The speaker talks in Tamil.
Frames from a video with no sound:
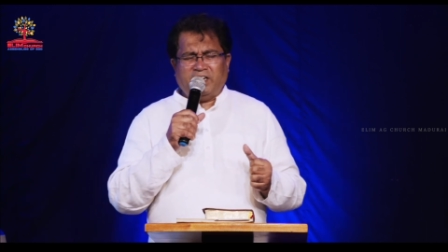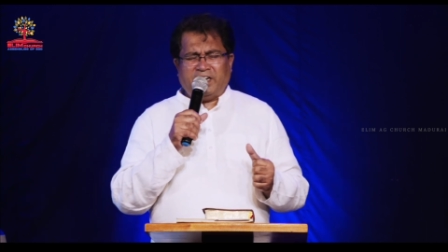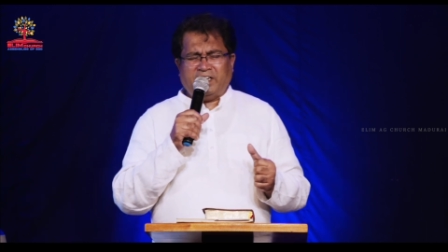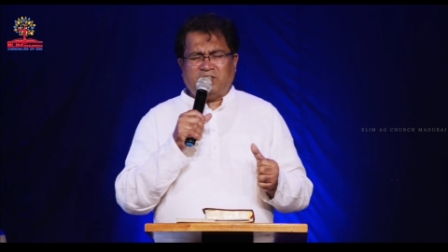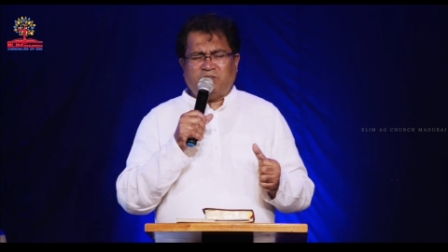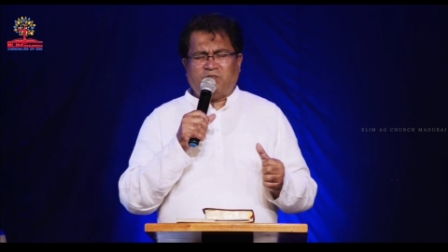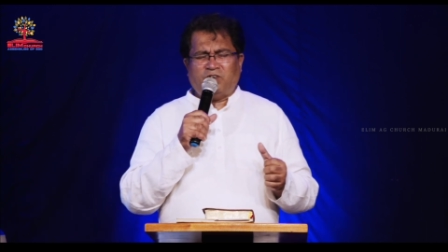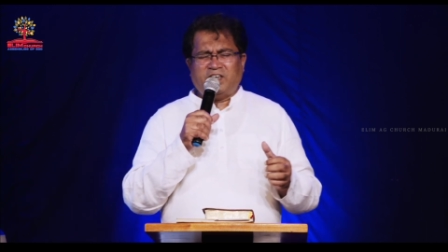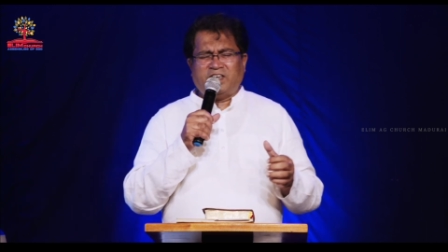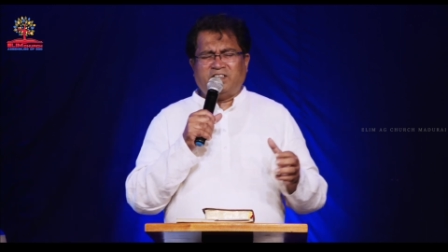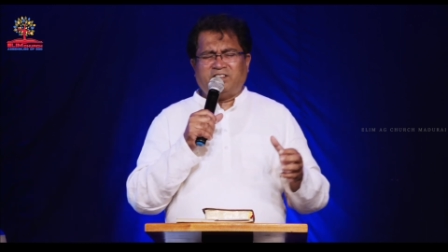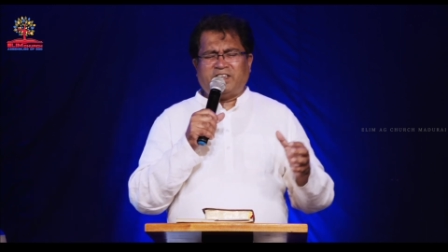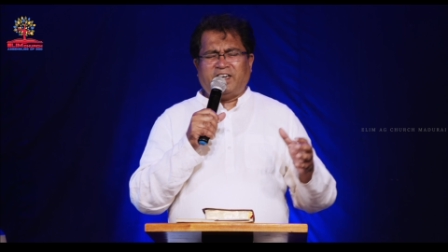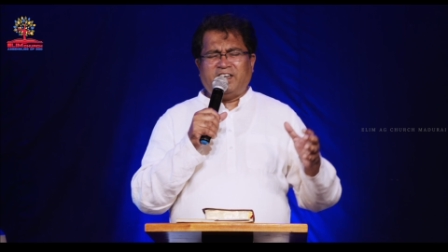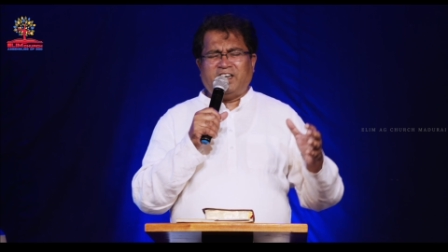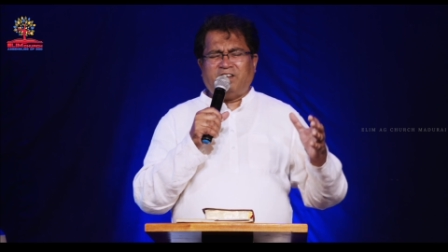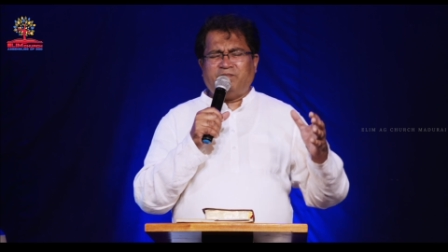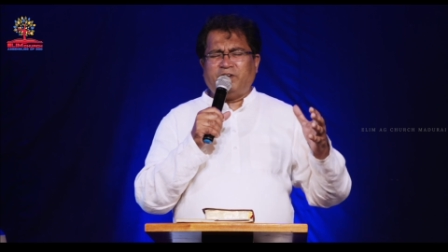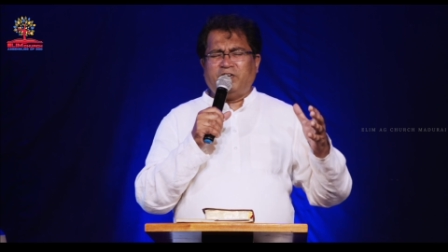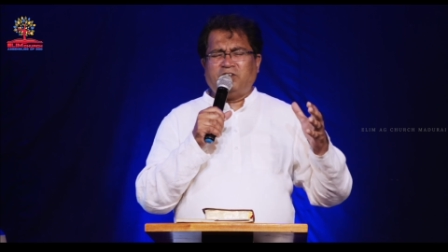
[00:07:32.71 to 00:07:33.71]
இந்த
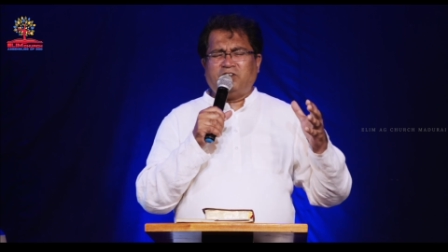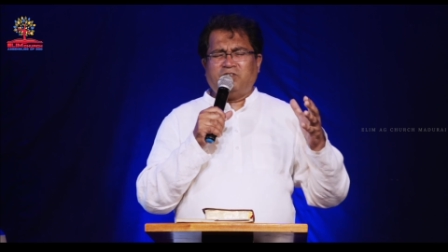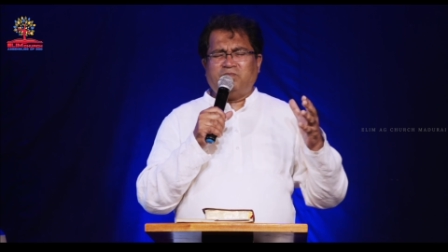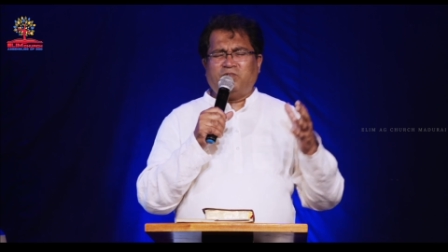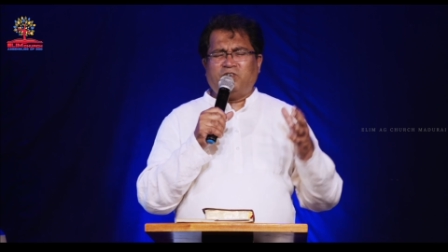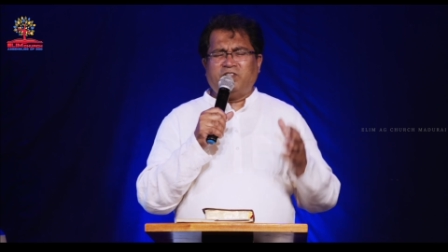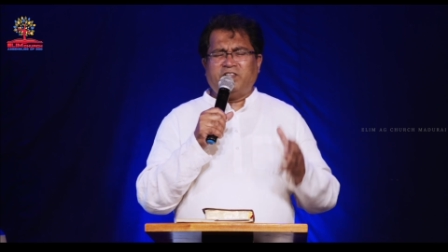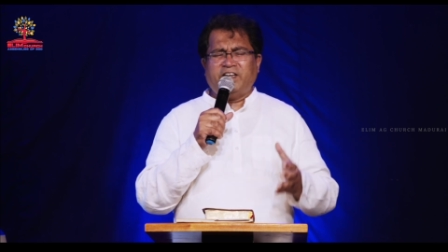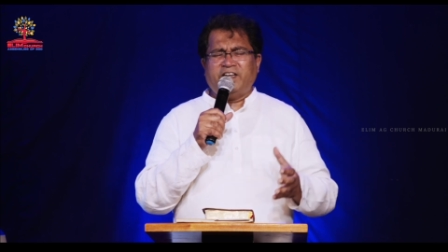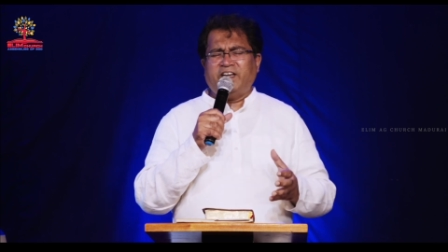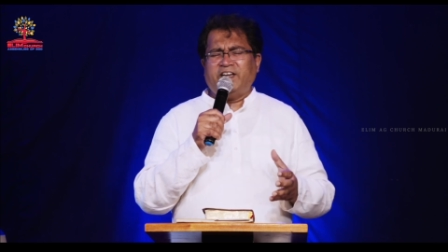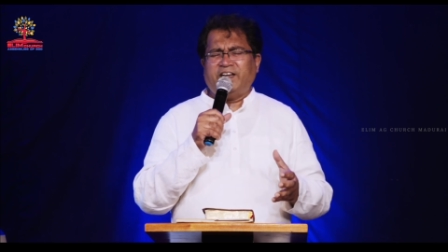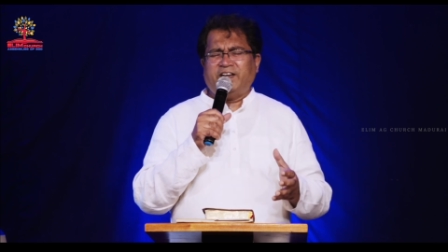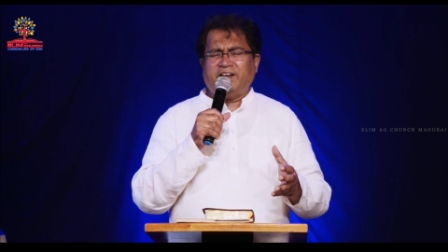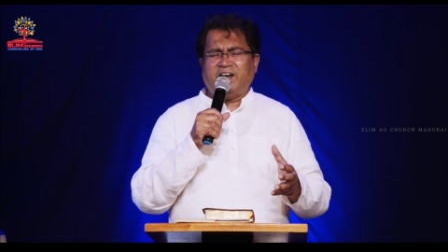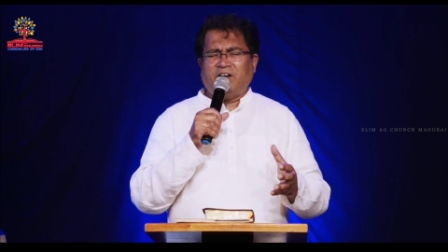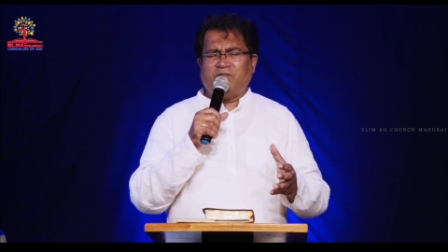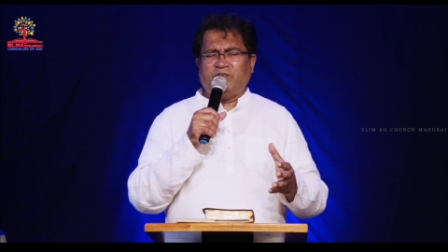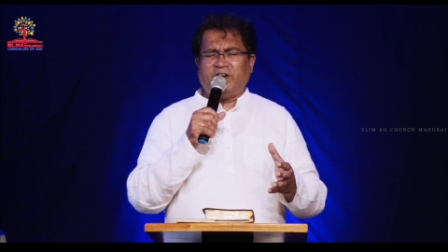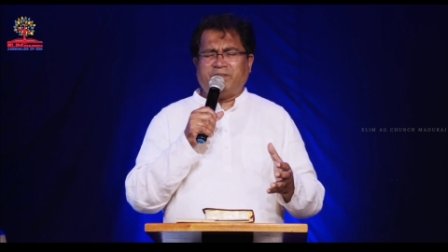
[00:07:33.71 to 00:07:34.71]
உலகத்தில் நாம் இருக்கும் பொழுதே
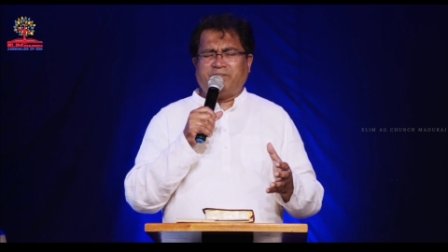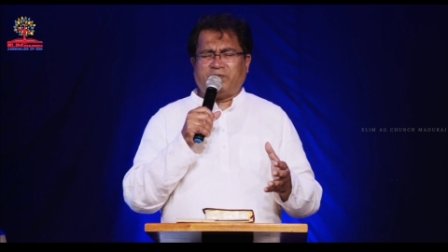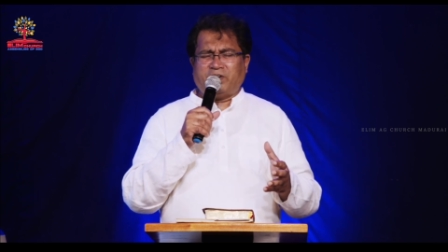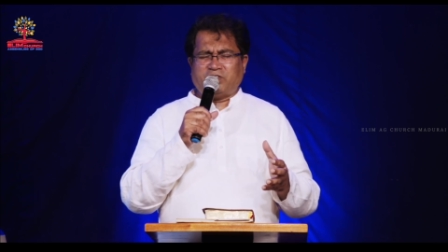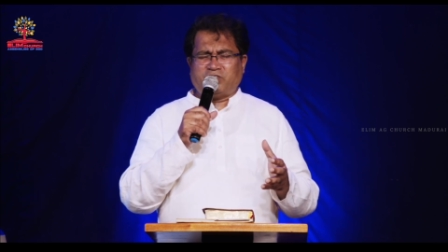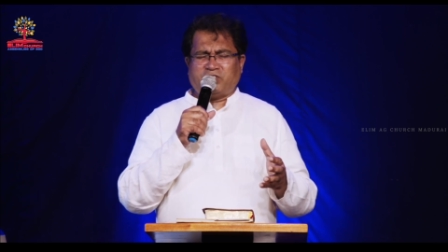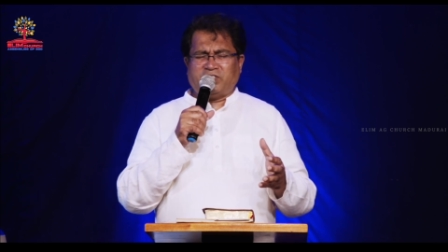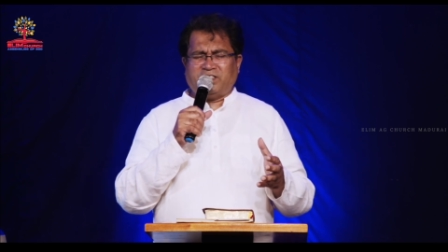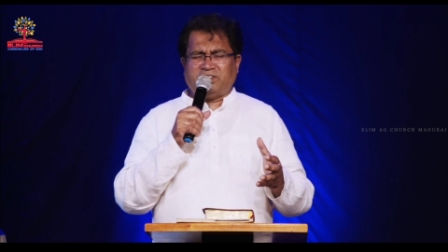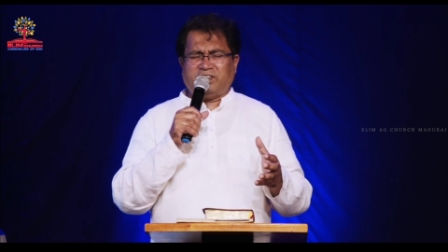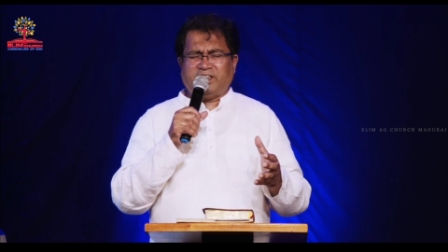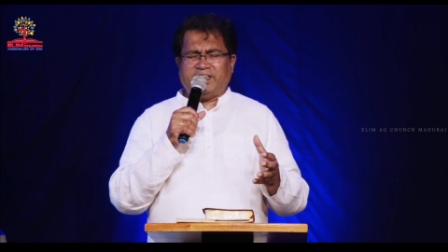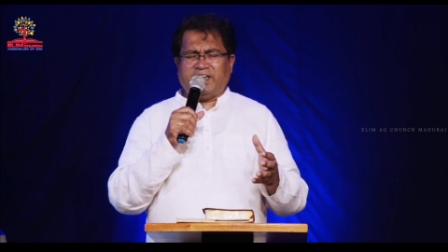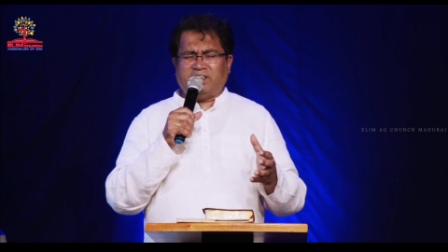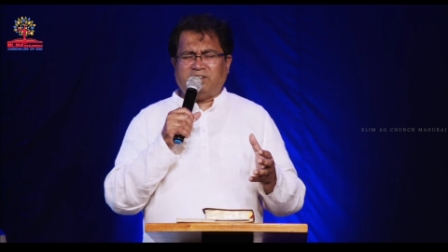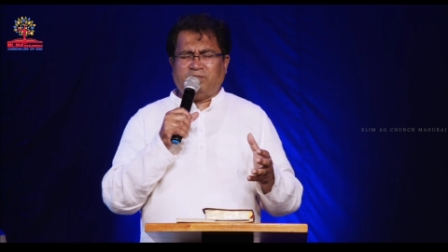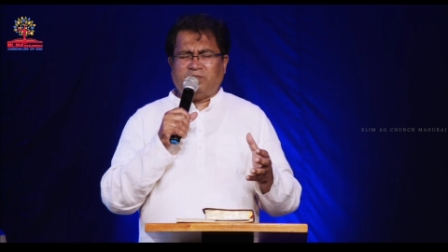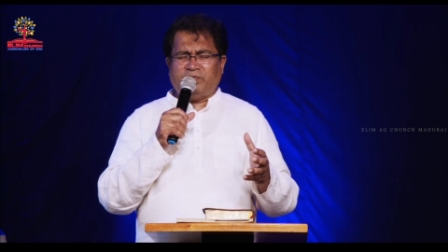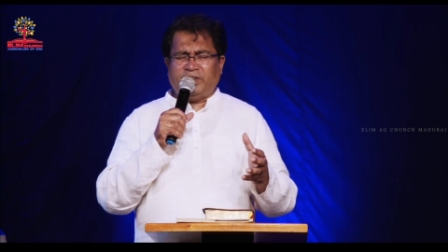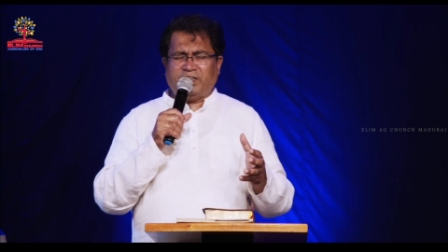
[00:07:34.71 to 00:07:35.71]
அவருடைய பிரசனத்தை
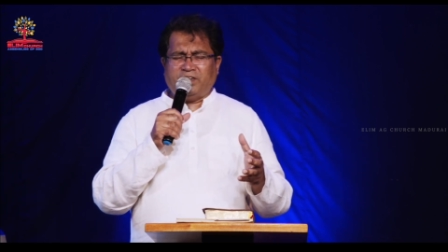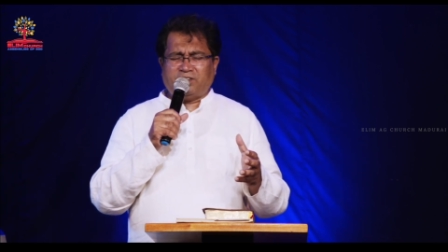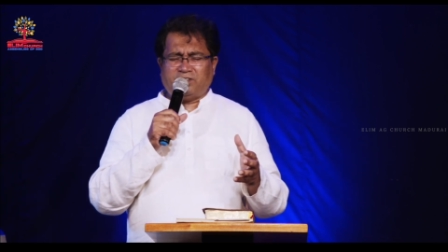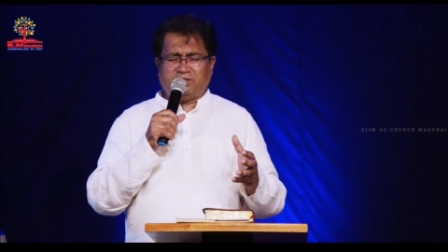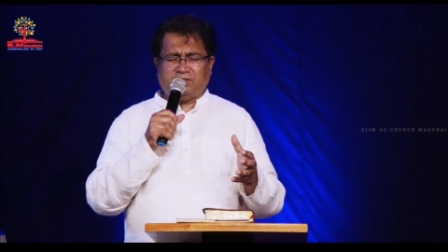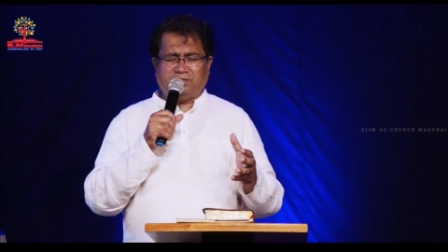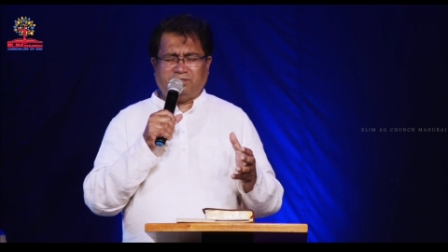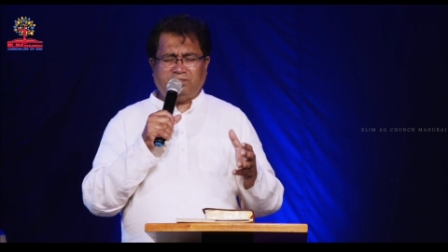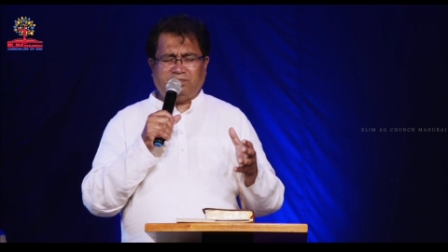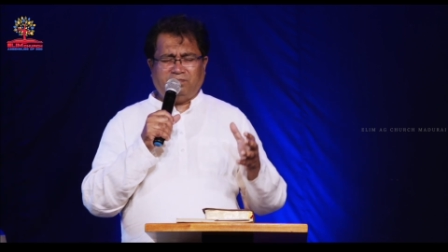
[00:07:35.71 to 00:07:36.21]
அனுபவிக்கிறோம்